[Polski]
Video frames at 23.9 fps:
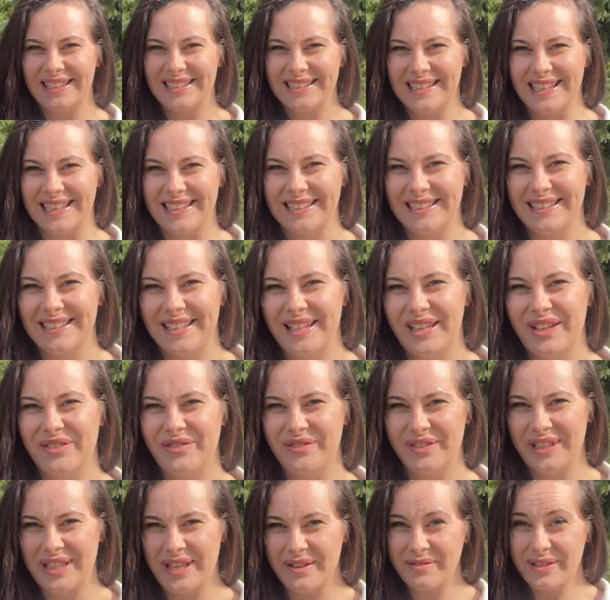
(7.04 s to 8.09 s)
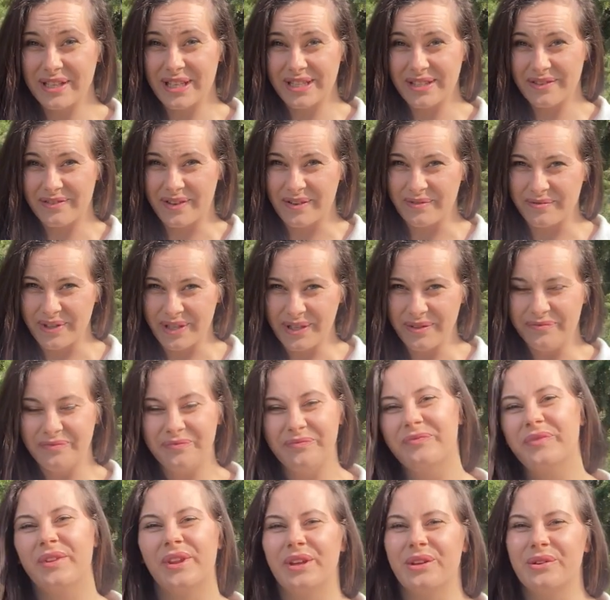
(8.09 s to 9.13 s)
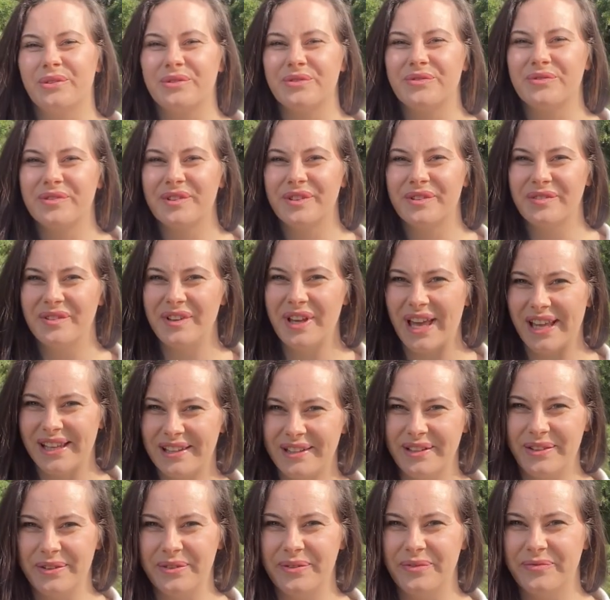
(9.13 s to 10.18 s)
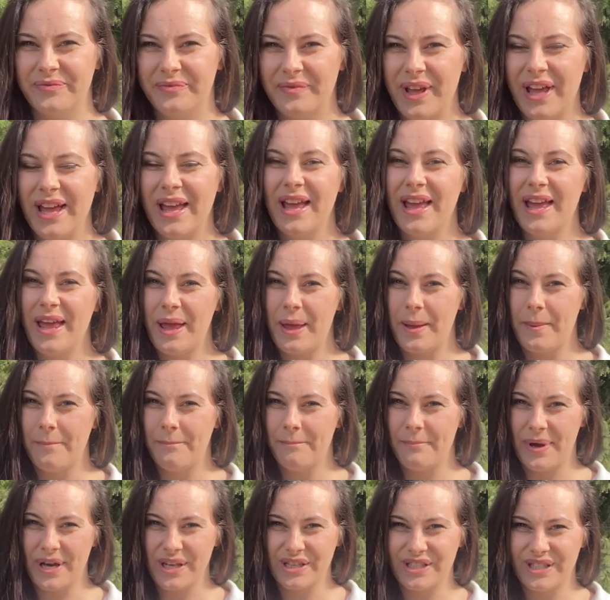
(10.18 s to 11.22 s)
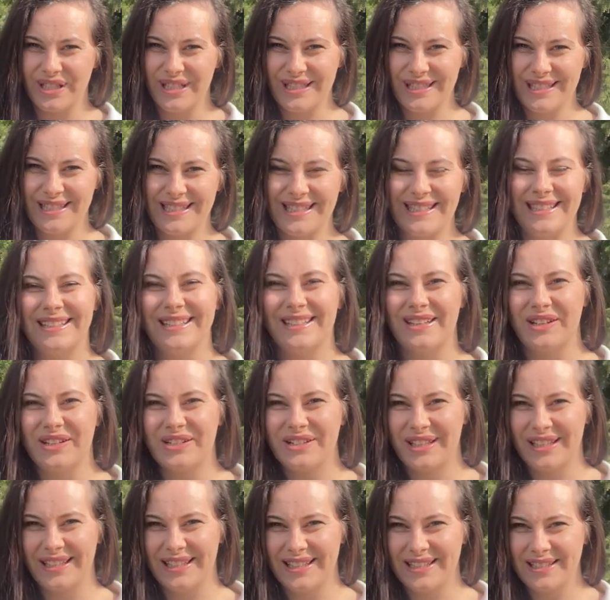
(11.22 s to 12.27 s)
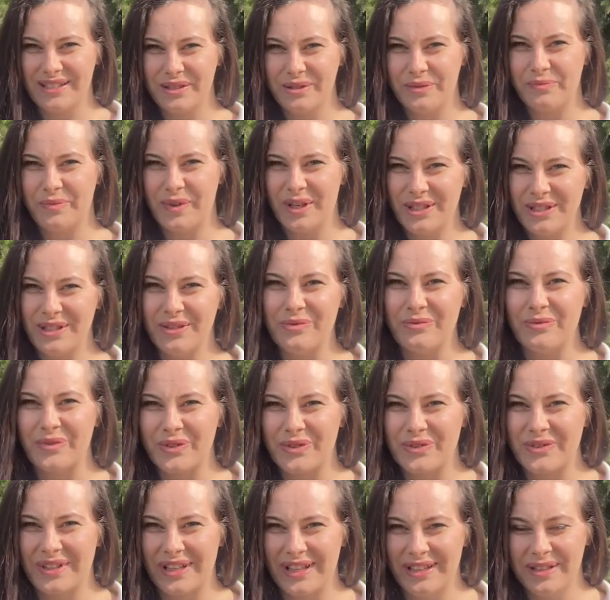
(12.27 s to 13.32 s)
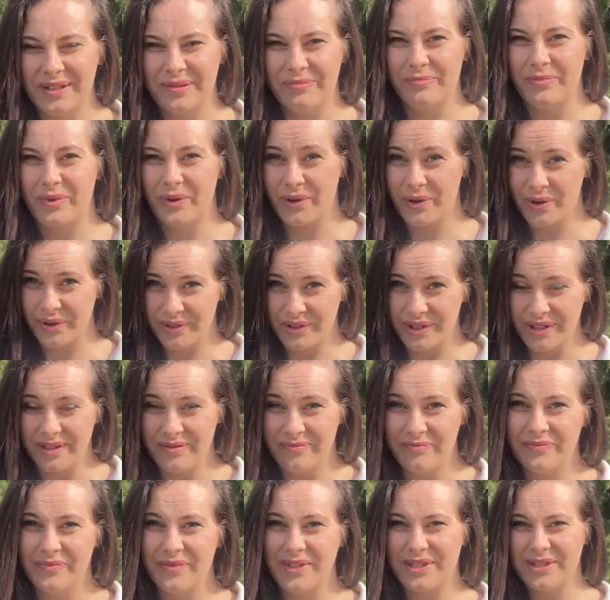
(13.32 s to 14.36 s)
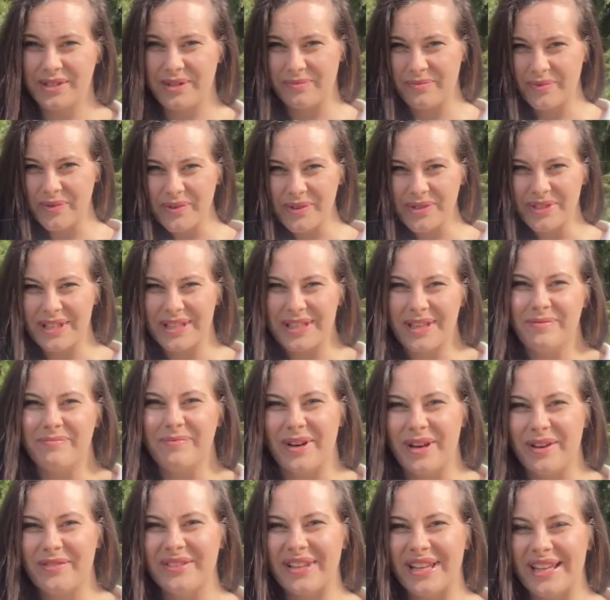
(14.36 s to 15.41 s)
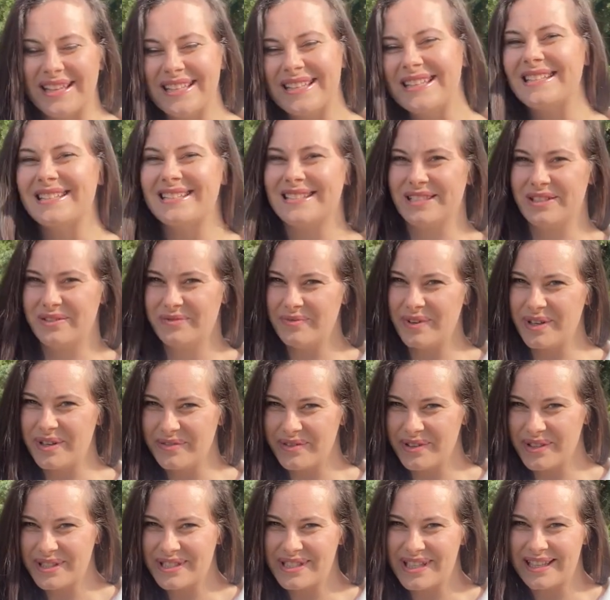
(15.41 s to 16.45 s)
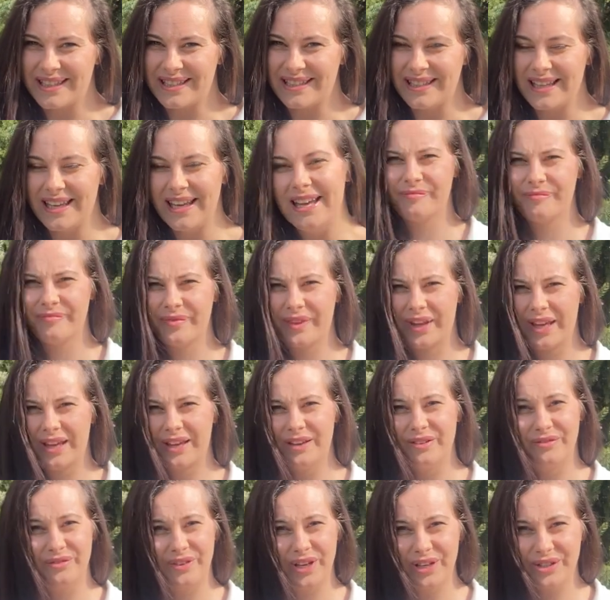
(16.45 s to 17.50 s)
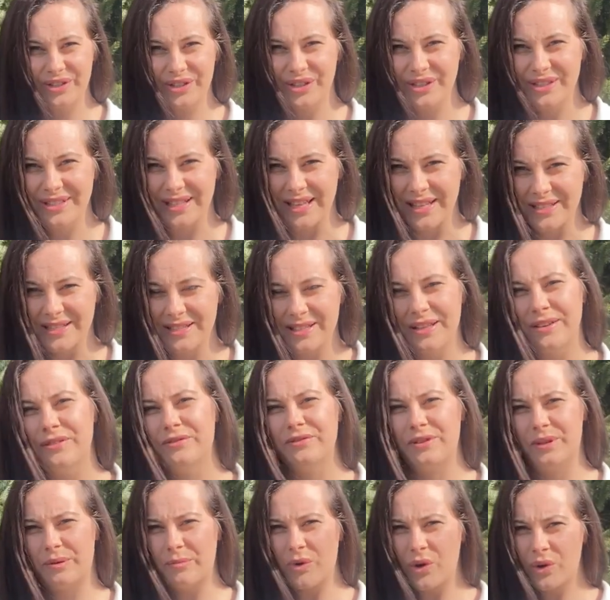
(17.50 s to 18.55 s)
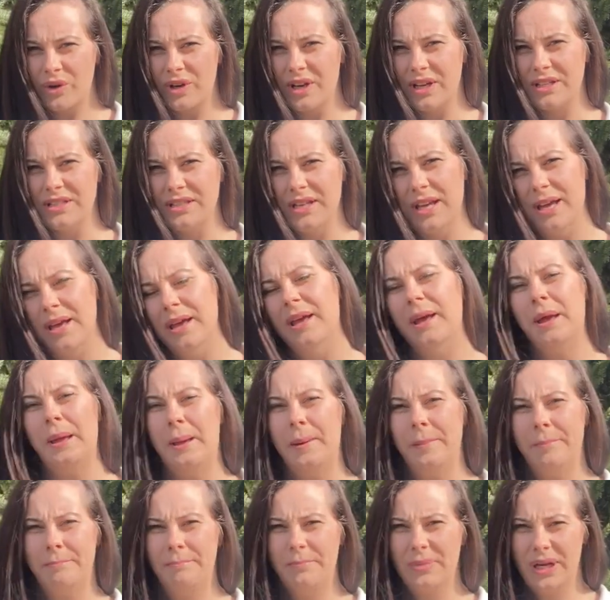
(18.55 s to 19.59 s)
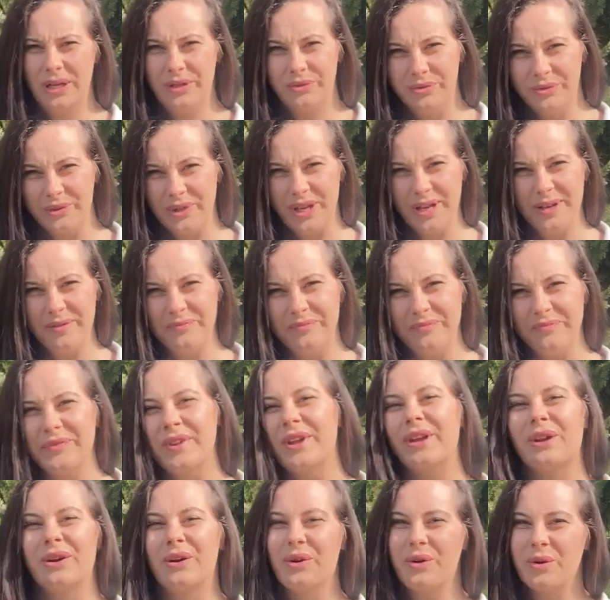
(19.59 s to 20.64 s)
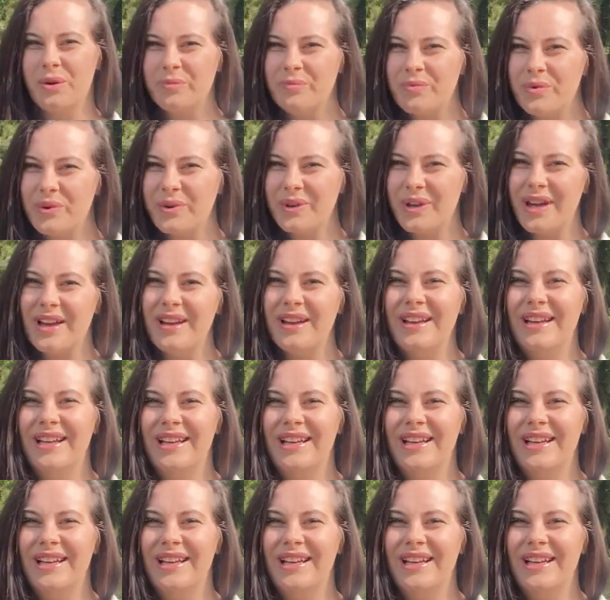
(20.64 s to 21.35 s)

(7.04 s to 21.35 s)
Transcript: Cześć, witam się z Wami już w kwietniu. Marzec troszkę nas rozpieścił pod względem pogody. Zrobiło się naprawdę super wiosennie. Większość z nas w tym okresie planuje, kupuje